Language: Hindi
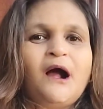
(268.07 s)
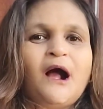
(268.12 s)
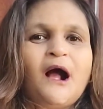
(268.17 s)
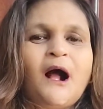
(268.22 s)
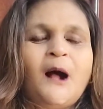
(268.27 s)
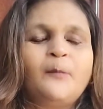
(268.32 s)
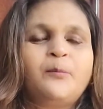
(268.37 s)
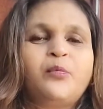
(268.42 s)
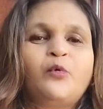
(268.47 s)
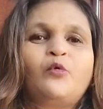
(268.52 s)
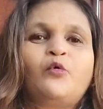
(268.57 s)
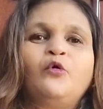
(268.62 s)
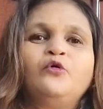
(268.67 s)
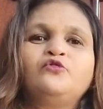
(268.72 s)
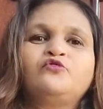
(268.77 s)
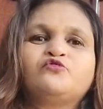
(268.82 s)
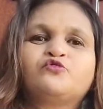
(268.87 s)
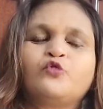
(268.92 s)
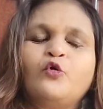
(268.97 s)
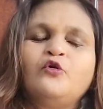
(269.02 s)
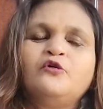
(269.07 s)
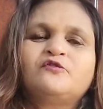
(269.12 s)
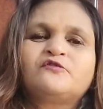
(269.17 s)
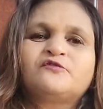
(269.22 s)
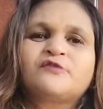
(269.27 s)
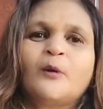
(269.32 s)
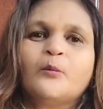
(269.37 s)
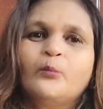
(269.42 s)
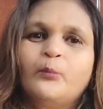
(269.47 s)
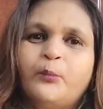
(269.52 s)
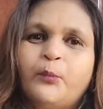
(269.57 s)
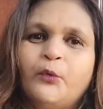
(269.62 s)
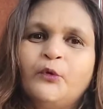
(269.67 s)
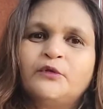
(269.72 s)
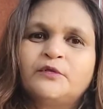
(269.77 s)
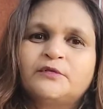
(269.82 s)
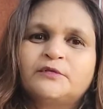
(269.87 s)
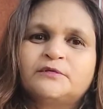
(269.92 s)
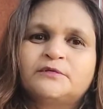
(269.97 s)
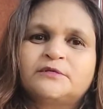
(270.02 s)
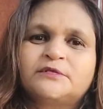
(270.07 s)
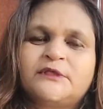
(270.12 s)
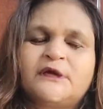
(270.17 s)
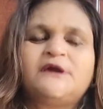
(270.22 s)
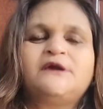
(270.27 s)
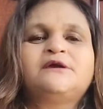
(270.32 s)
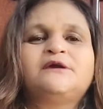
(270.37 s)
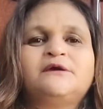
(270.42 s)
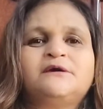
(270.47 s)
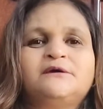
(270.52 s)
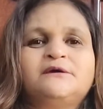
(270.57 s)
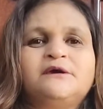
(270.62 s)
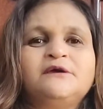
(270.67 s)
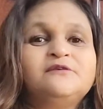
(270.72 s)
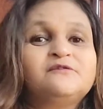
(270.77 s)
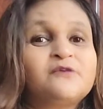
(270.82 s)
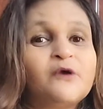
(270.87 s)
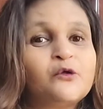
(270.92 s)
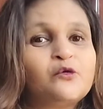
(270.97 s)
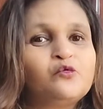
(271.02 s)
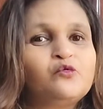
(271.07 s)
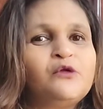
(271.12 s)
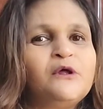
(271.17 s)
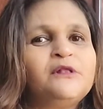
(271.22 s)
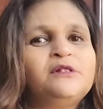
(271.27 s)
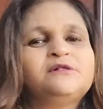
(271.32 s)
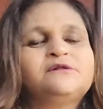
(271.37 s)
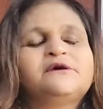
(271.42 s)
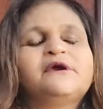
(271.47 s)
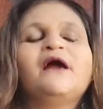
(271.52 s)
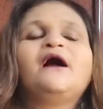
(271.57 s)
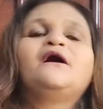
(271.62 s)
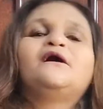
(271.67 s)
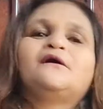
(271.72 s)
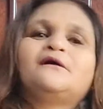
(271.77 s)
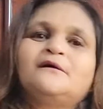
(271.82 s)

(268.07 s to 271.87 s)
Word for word: आपको सुख संपत्ति की ज़रूरत क्या